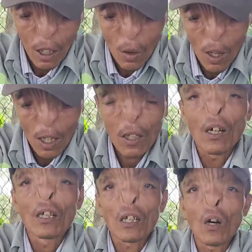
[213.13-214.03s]
có
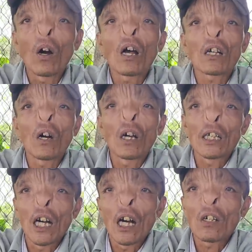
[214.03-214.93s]
rồi có có
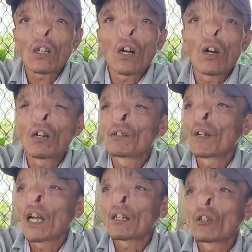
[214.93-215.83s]
vợ có con rồi
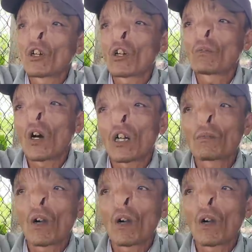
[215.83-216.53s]
mà nó nó nó bỏ